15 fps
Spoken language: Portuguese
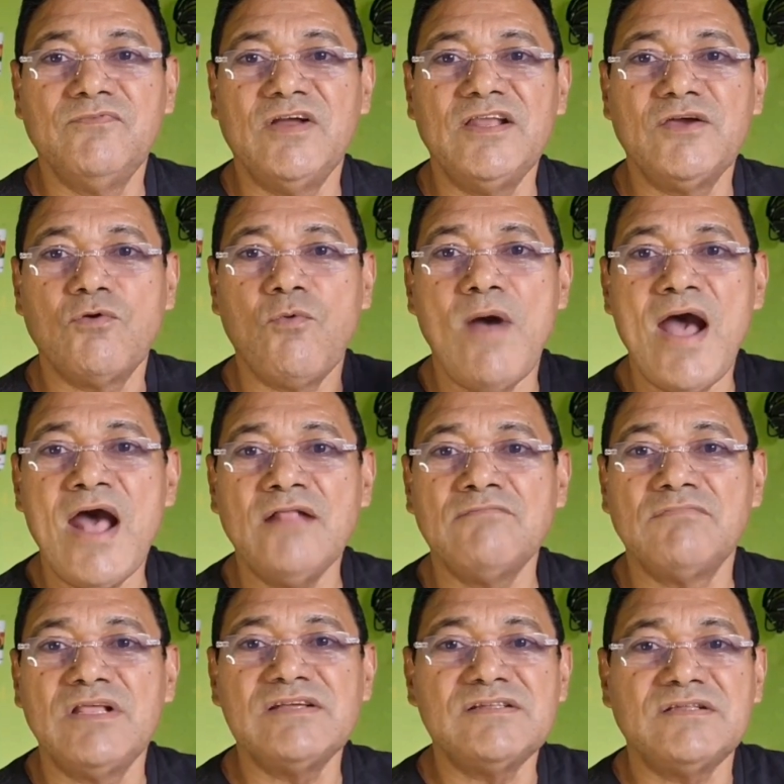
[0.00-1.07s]
Falei
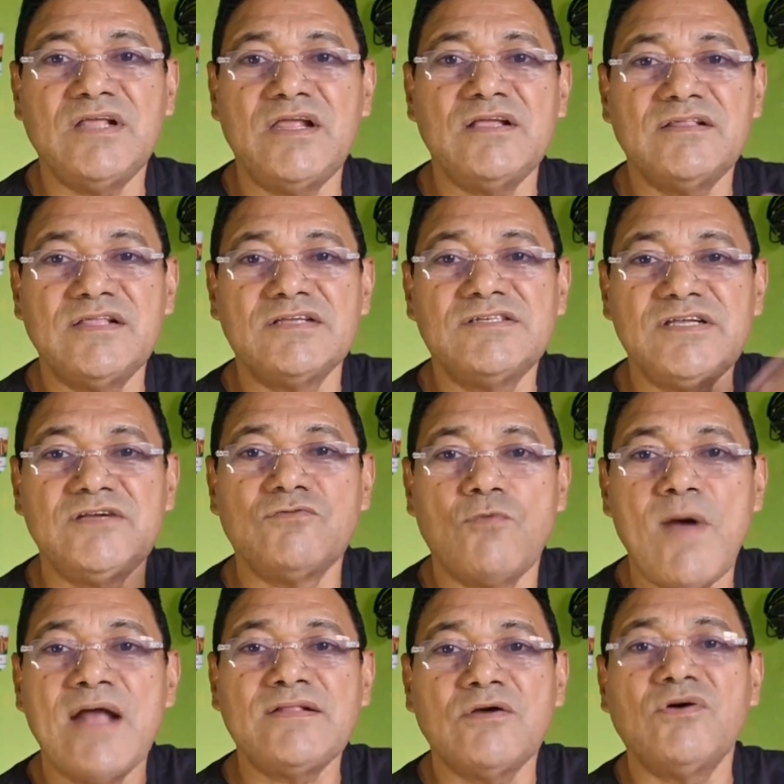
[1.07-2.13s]
quarto, ter,
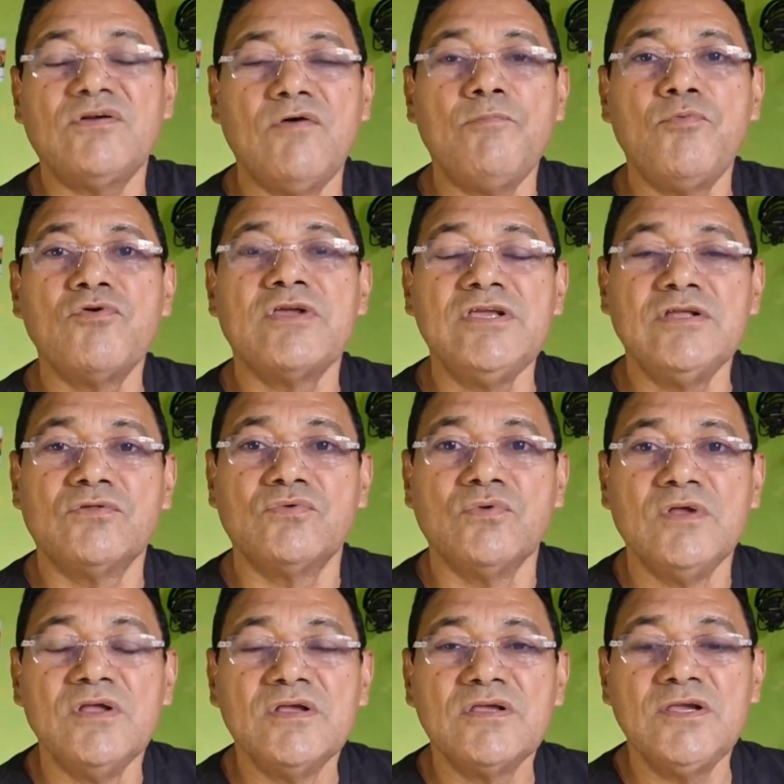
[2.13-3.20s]
terceiro, quarto, agora eu vou para o
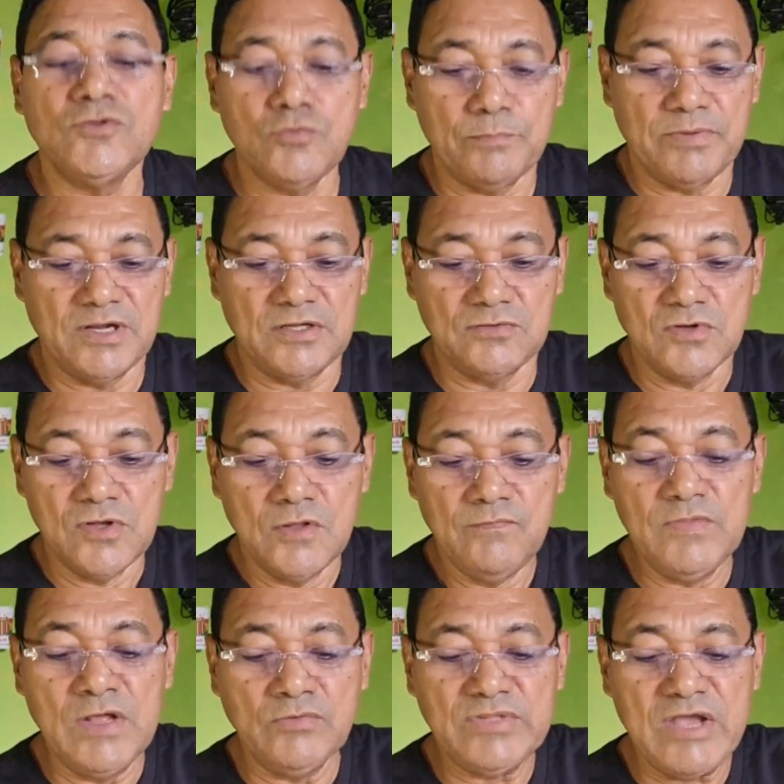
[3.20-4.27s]
quinto. Quinto plano.
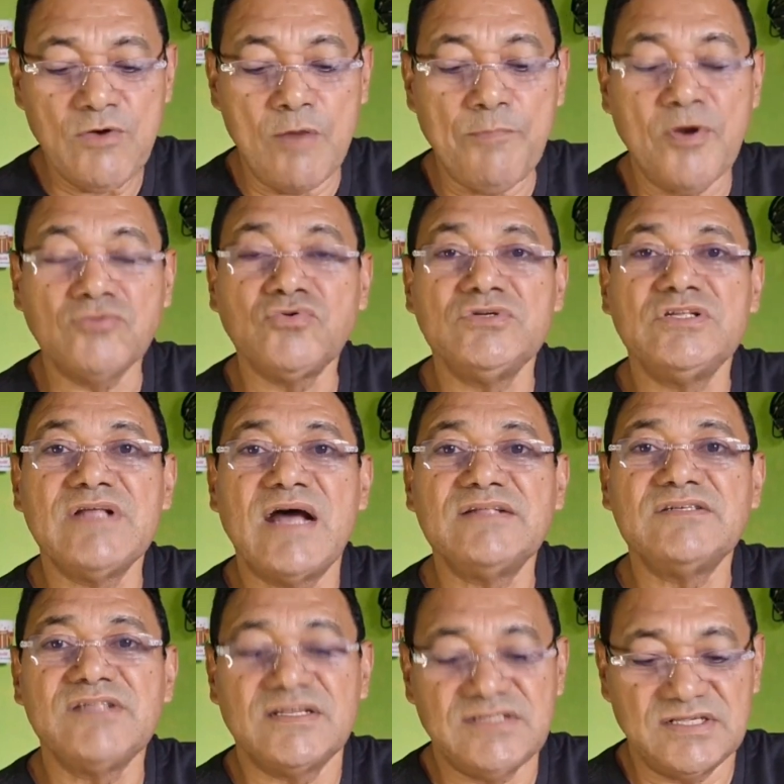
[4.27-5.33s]
Não deu
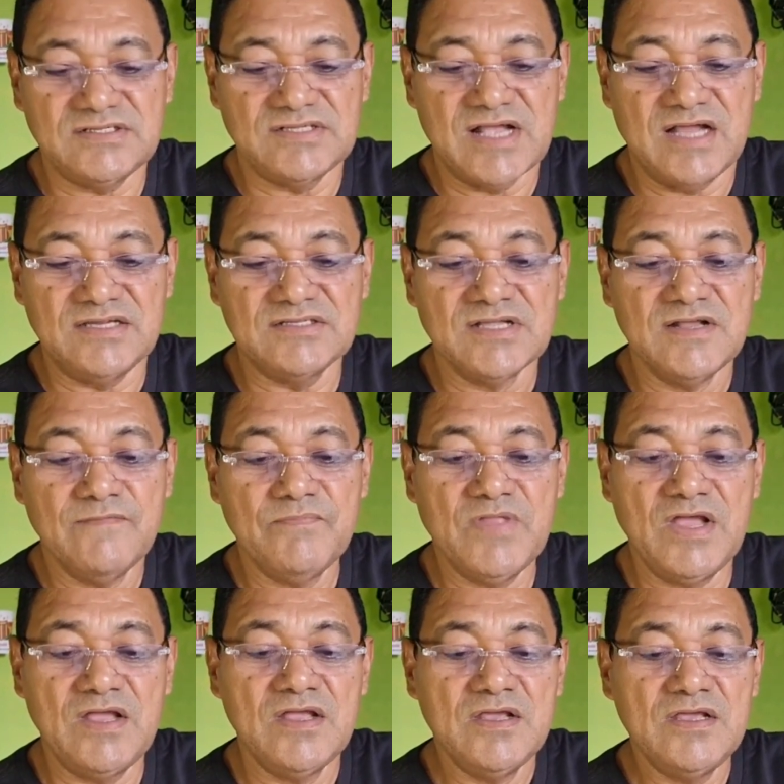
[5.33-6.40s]
oportunidades necessárias.
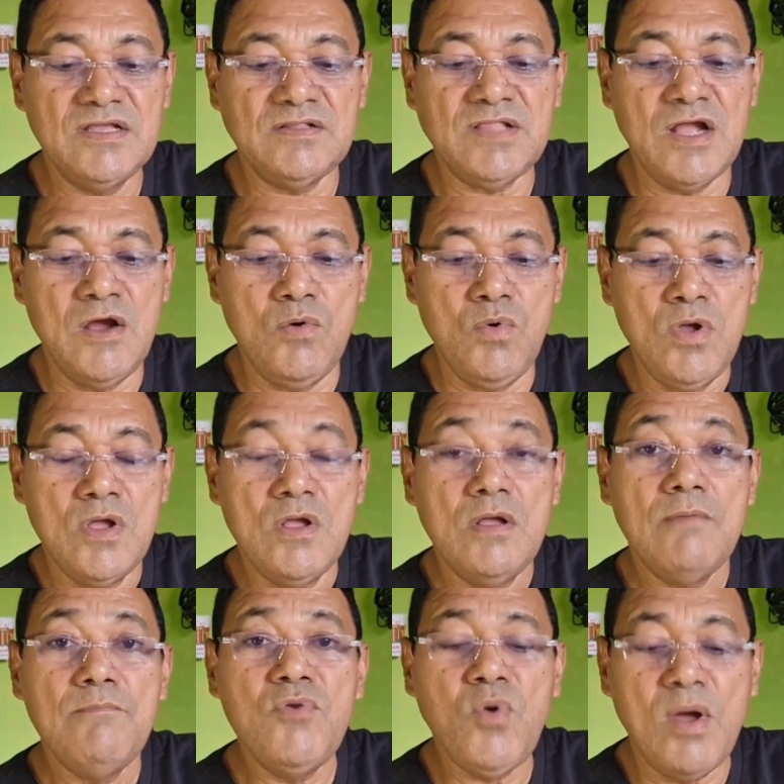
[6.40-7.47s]
Né? Então,
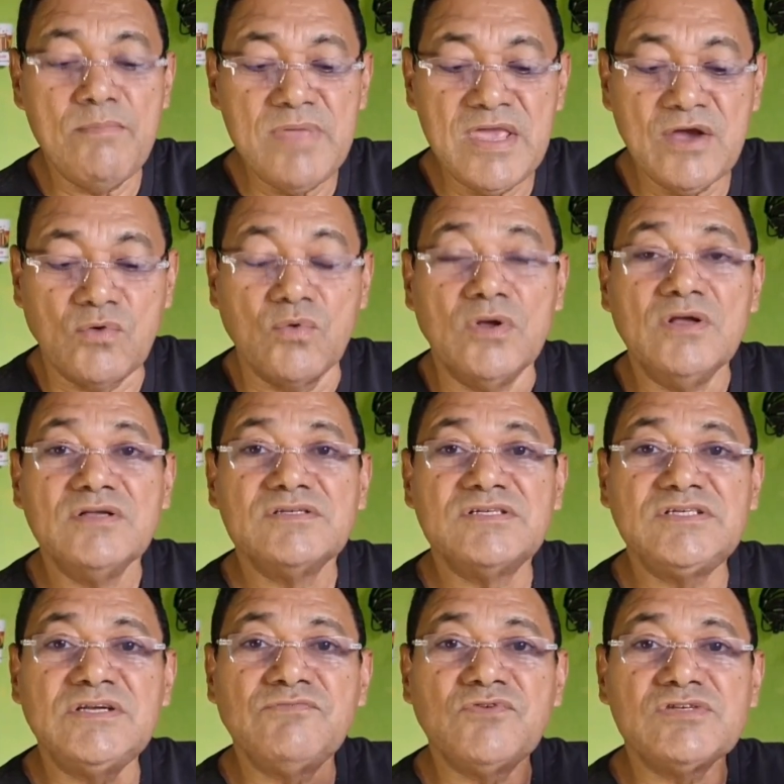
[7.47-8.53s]
meu amigo,
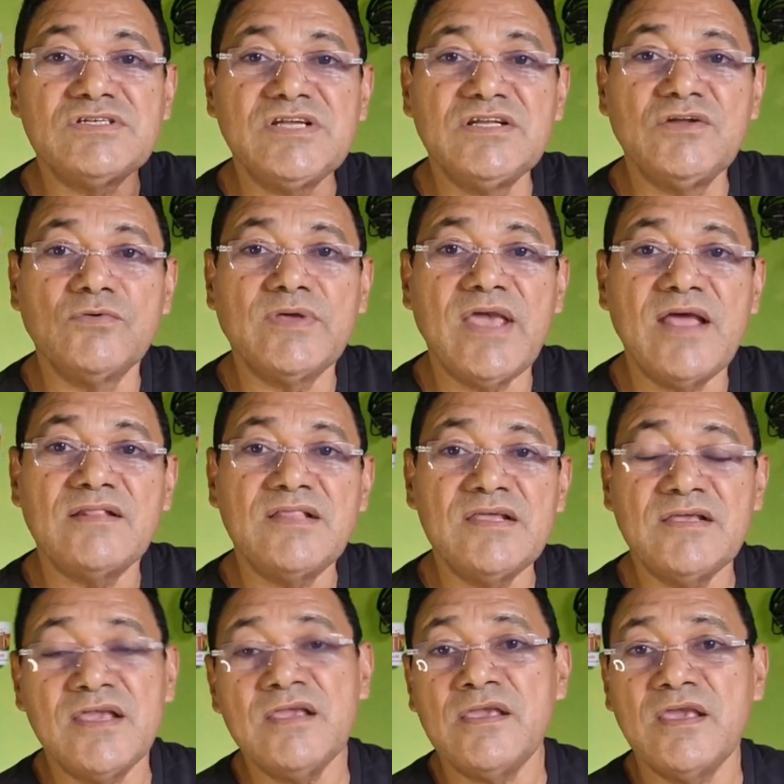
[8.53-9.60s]
se você não quer,
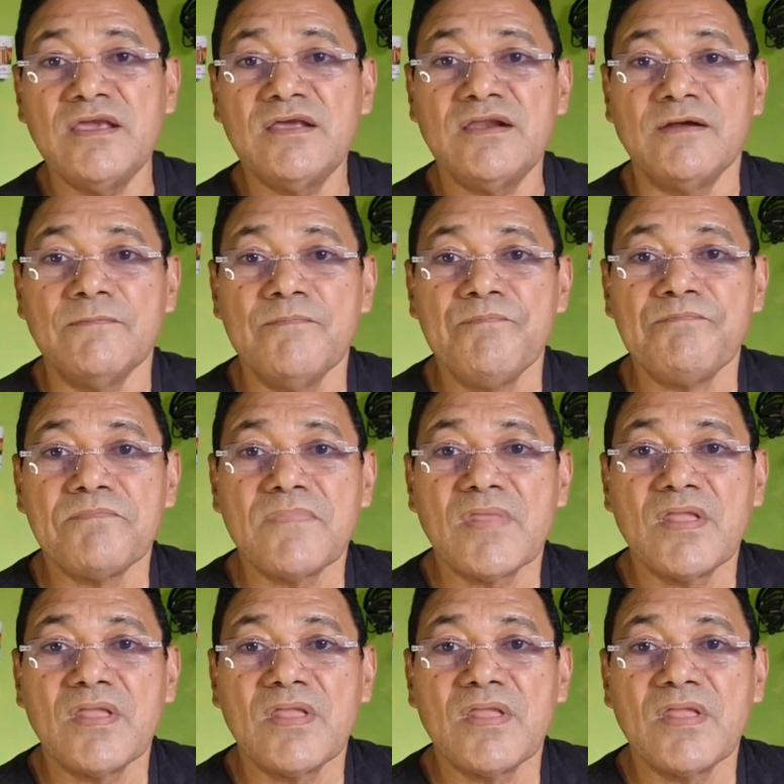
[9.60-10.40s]
tem quem queira.